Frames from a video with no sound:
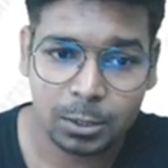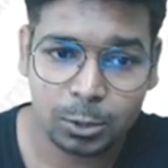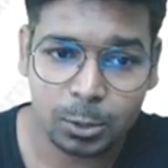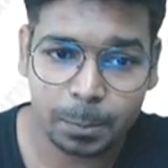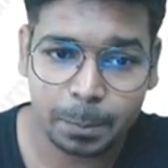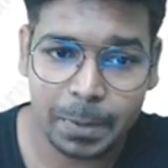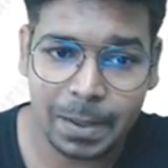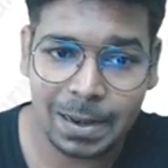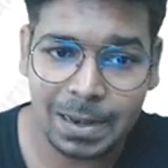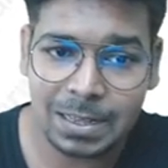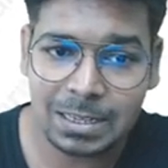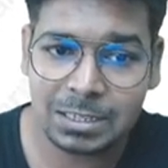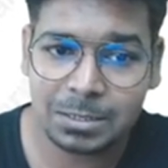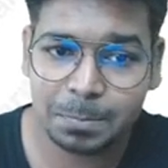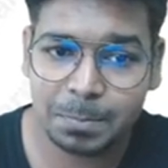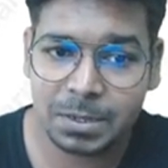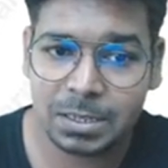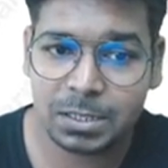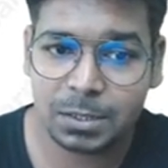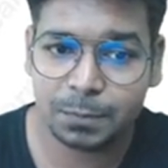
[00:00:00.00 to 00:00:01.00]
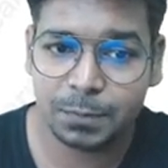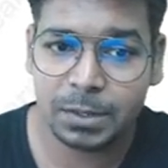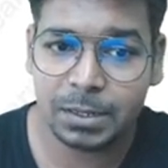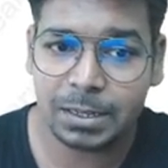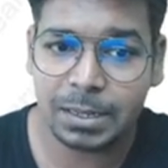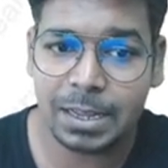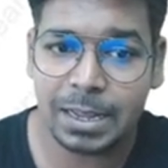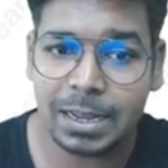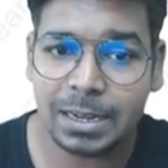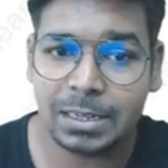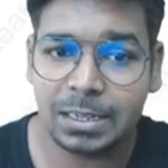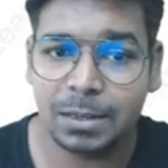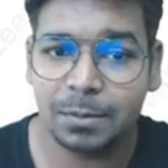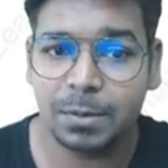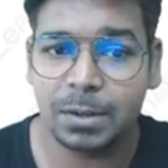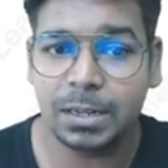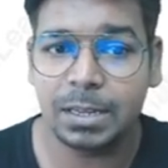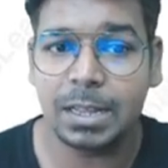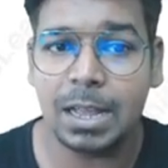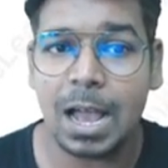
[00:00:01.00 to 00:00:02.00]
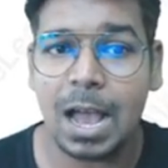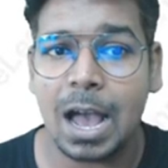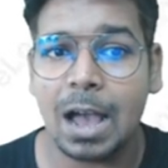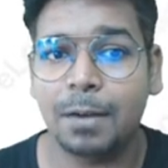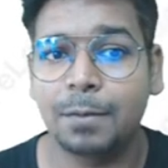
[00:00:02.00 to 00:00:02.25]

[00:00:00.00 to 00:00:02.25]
तो पहले स्पेसिफिक एक्टिविटी